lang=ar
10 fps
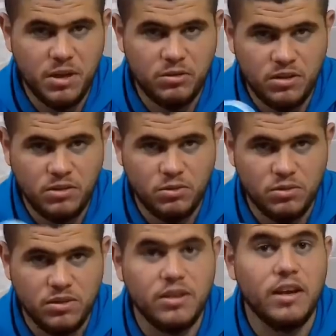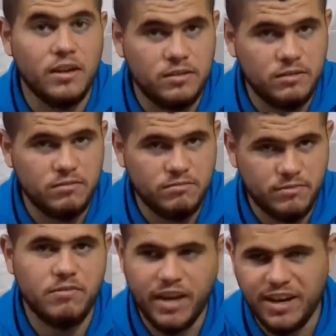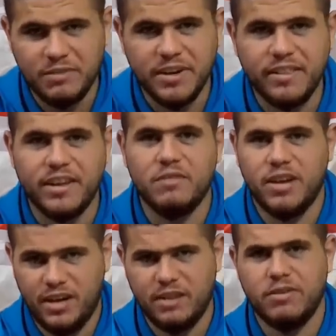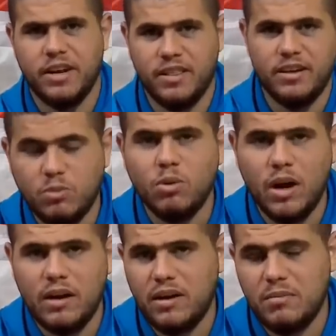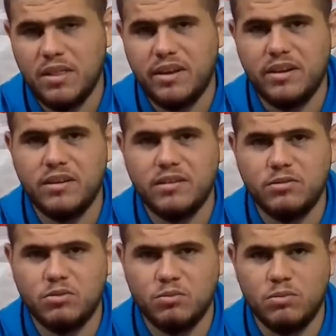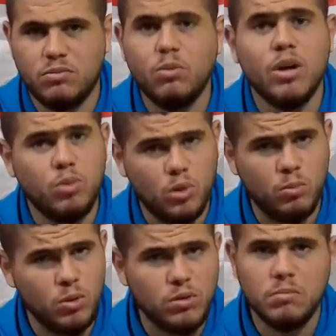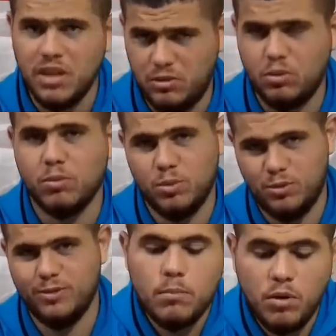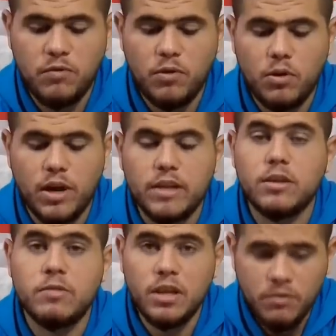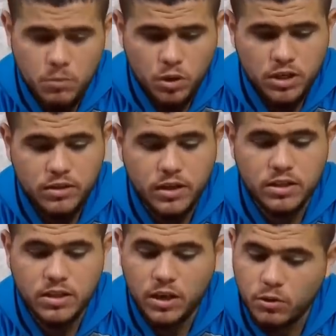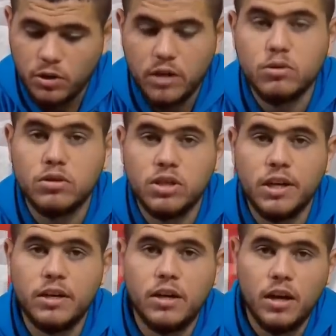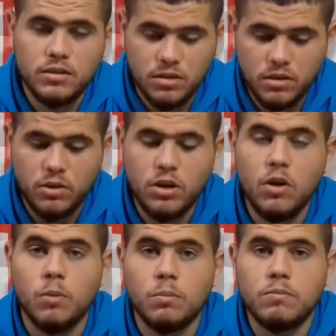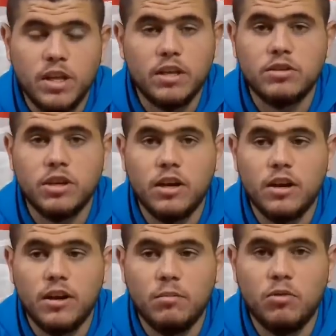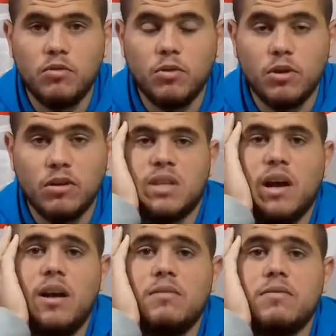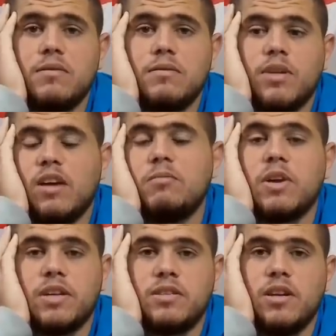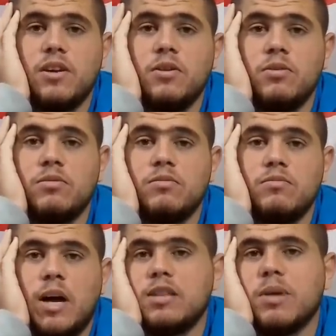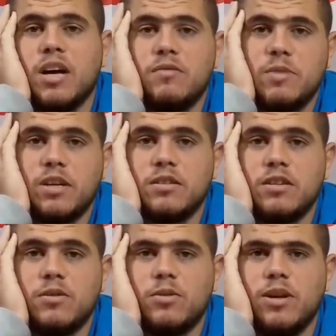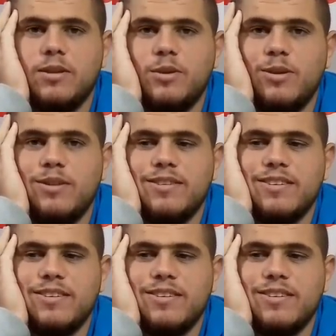بعد عنده سديات فكر لك فريق ثاني فكر لك فريق ثاني روح على مثلا شو اسمه روح على دورتموند منيح دورتموند بوفون التفكير في مواجهه كريستيانو رونالدو تجعلني لا استطيع النوم ليش يا بوفون تخاف تخاف من كريستيانو حد بخاف من كريستيانو رونالدو